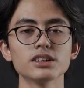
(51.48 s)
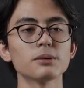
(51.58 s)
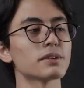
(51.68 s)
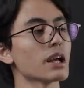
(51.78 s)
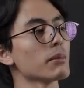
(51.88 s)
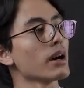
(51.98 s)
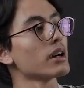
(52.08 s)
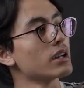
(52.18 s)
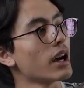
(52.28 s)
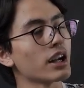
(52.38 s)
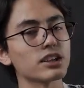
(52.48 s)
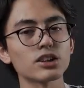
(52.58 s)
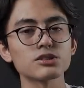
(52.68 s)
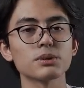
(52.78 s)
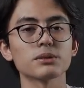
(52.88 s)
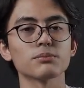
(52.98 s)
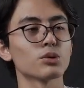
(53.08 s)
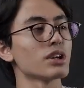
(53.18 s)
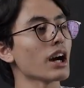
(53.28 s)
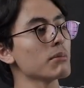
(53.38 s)
Yang pertama, Harrington Smith
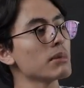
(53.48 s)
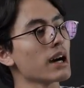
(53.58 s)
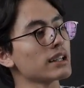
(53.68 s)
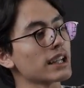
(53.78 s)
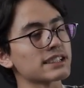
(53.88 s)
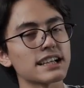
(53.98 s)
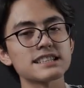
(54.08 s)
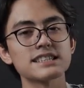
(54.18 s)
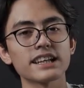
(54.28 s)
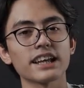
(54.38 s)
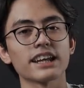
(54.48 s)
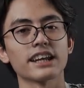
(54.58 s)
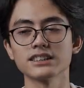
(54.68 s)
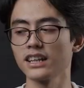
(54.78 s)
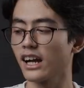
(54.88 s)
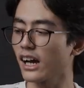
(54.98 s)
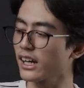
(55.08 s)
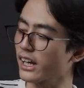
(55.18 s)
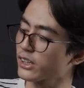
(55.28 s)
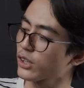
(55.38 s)
menggunakan bahan Taslan ZN, sedangkan
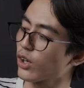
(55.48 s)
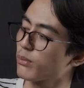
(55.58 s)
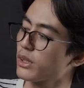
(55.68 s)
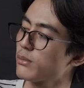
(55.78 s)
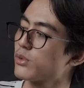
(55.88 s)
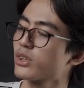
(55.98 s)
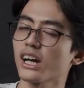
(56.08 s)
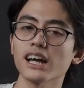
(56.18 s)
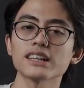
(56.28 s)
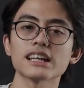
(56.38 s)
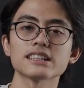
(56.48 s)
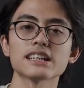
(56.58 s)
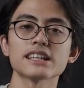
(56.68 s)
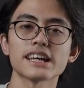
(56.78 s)
Harrington Kombi menggunakan Taslan